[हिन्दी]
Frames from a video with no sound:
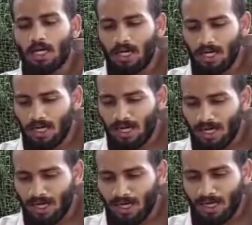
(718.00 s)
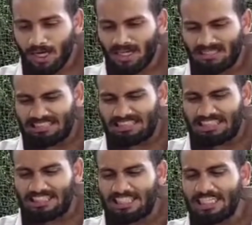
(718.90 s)
आ
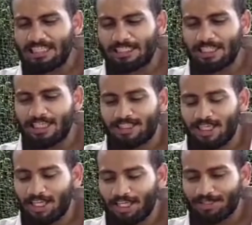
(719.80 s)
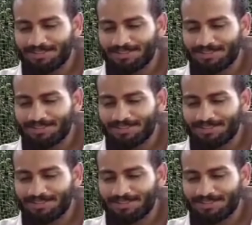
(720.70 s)
छी छी छी